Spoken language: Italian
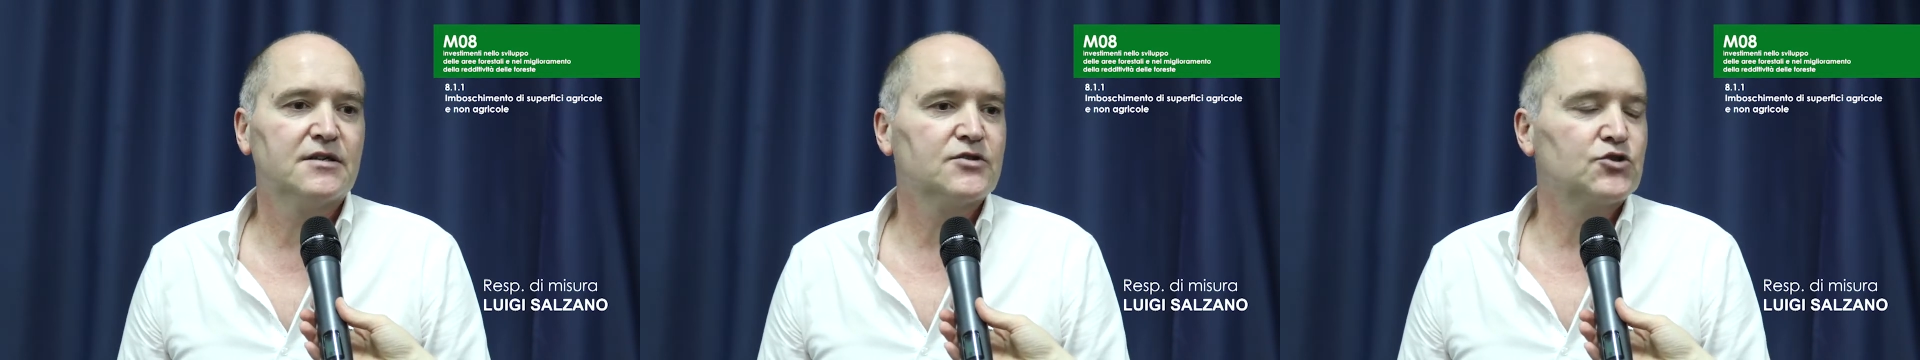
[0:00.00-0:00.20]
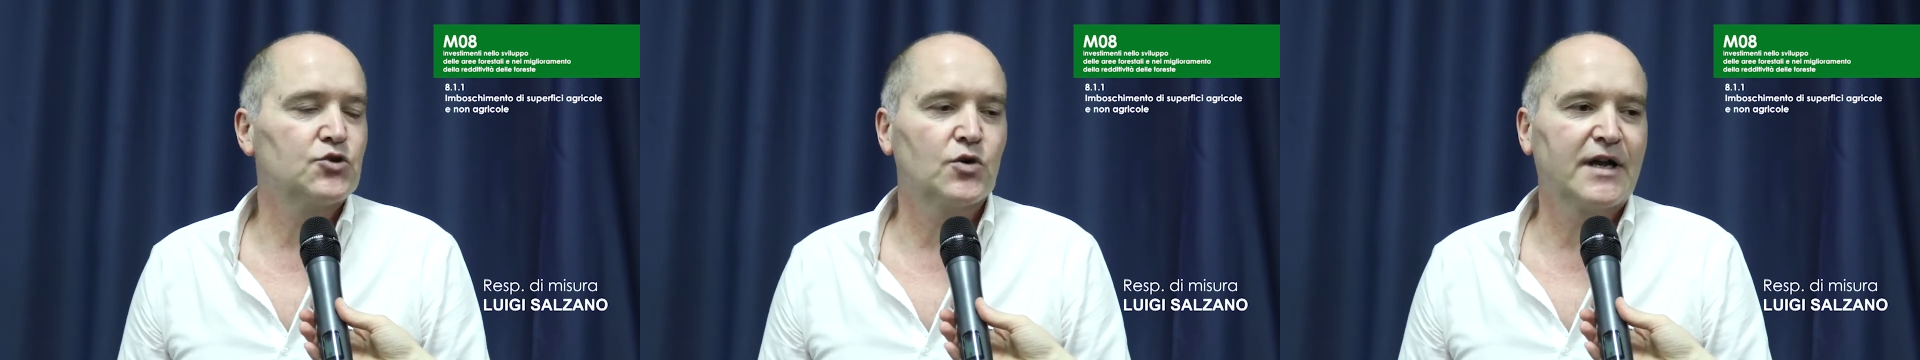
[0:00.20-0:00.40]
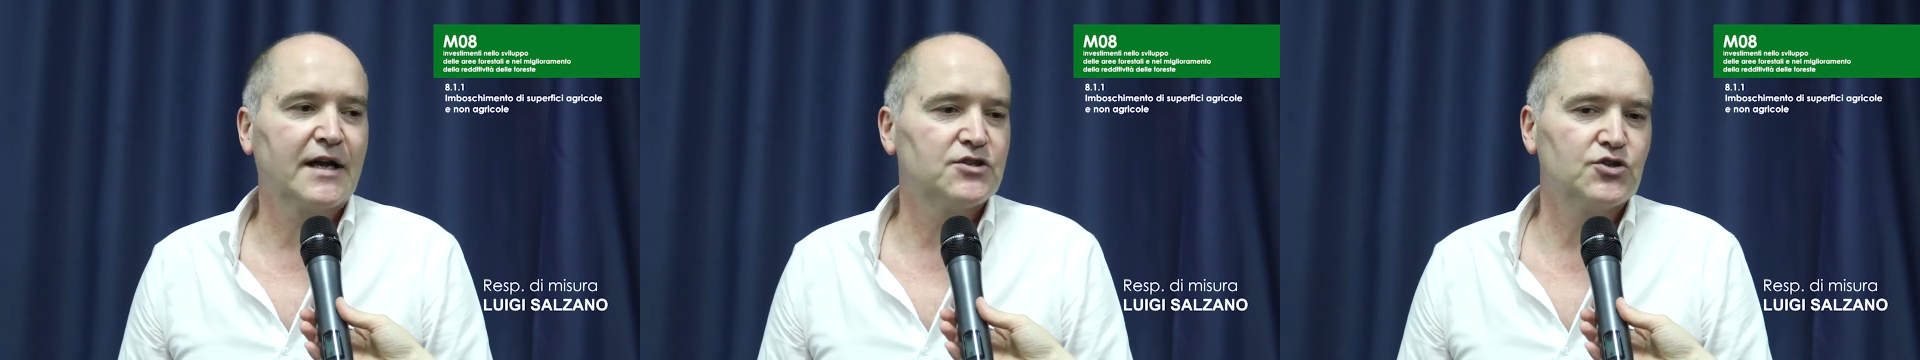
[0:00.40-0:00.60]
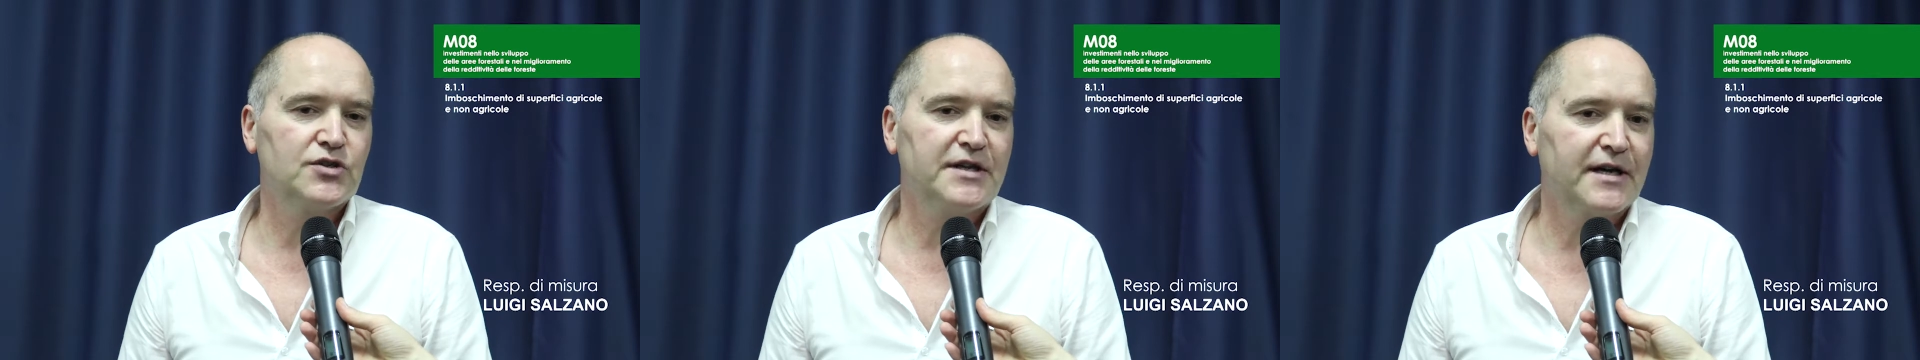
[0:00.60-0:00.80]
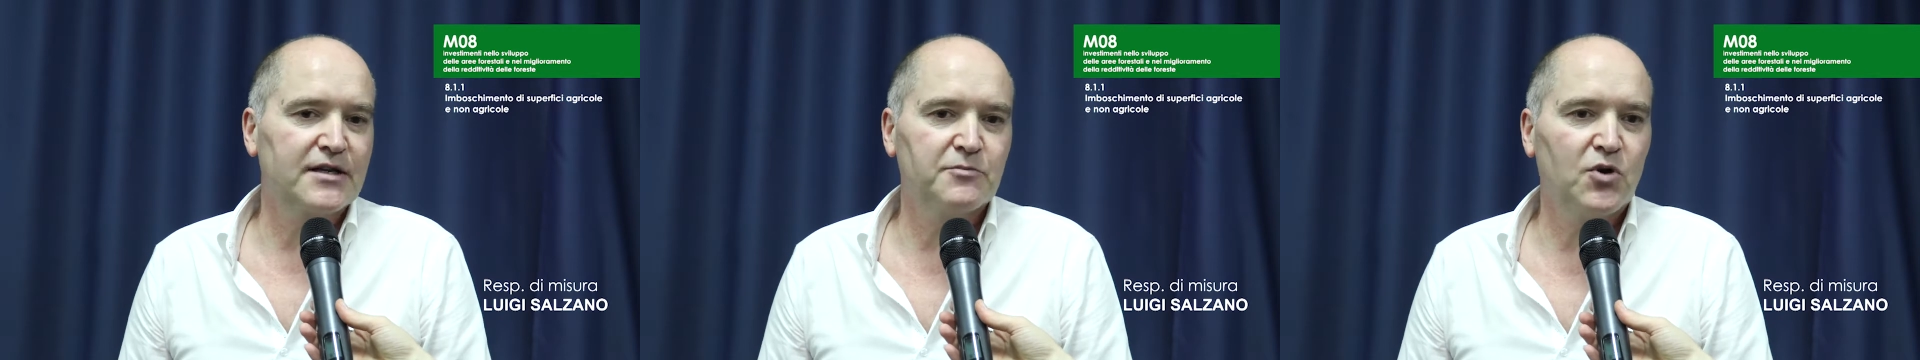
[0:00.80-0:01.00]
stoccaggio di
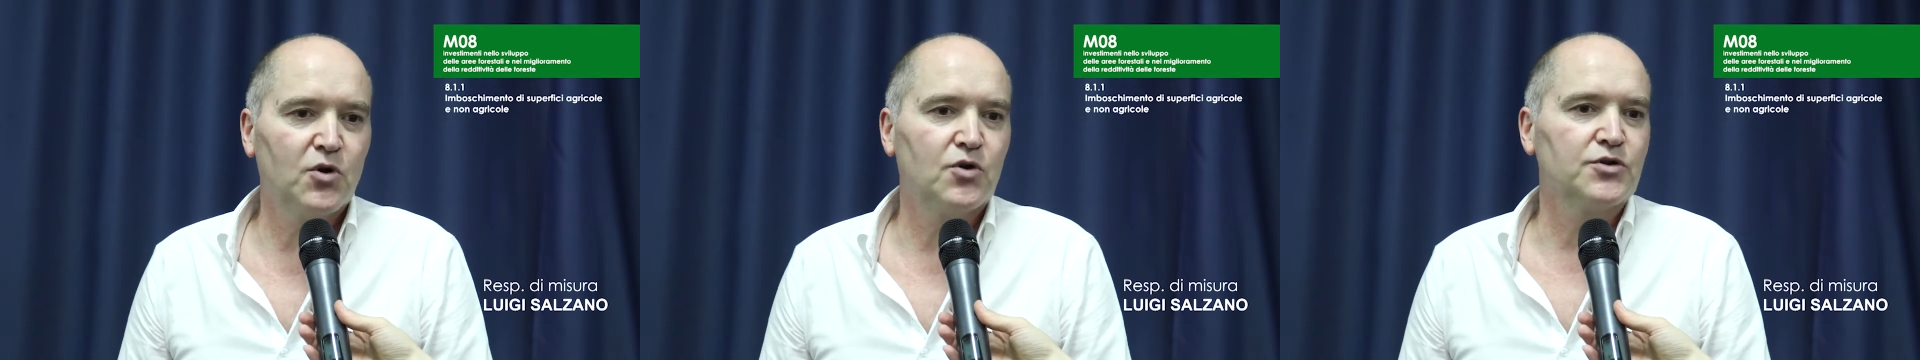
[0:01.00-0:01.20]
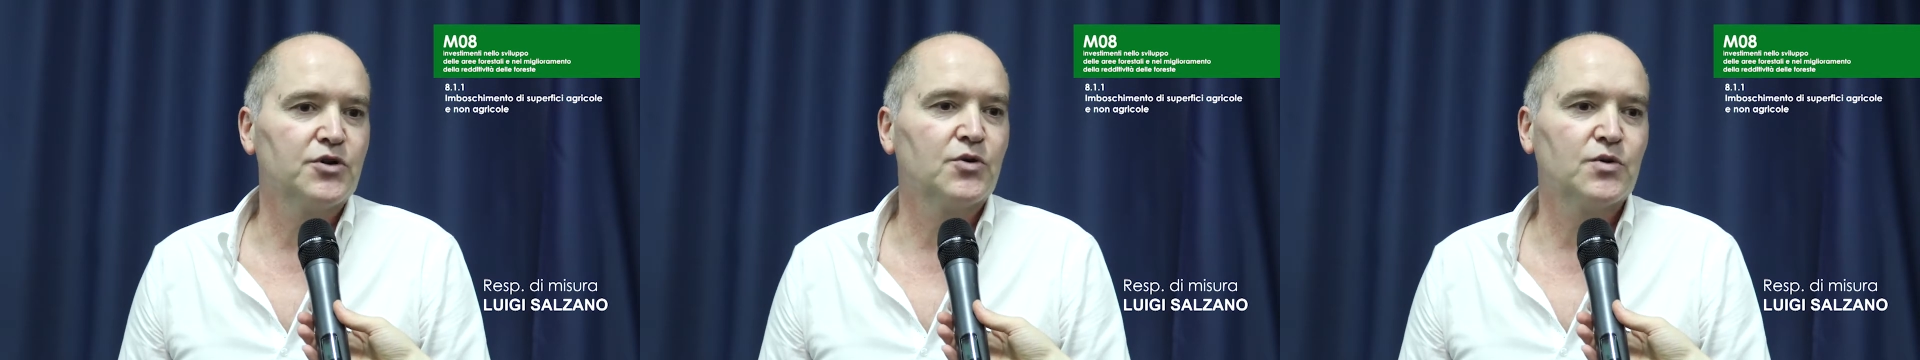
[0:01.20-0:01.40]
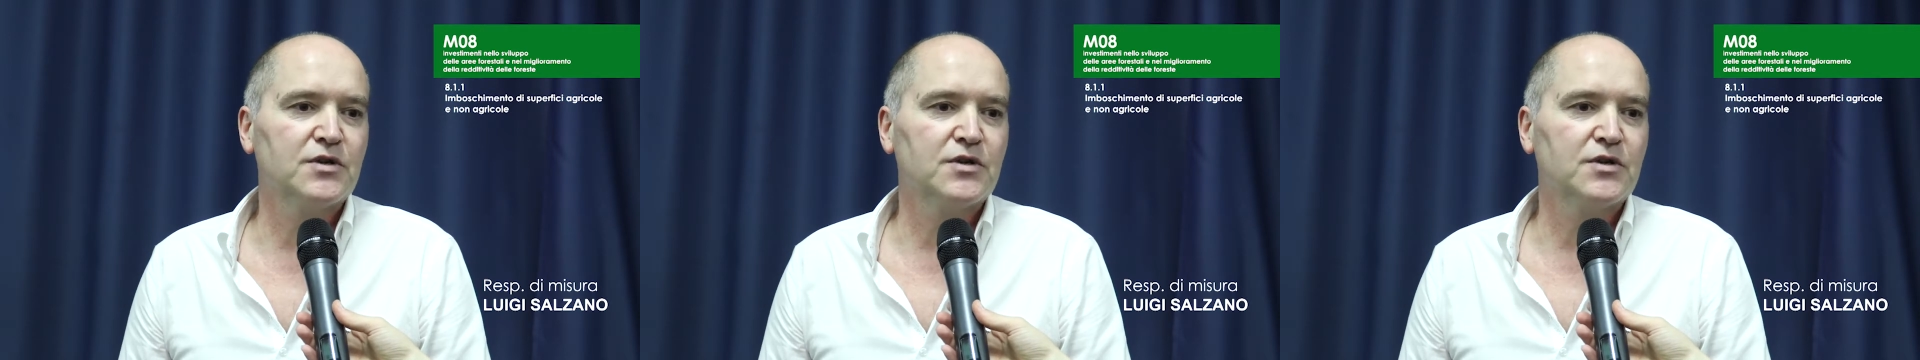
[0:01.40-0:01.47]
carbonio,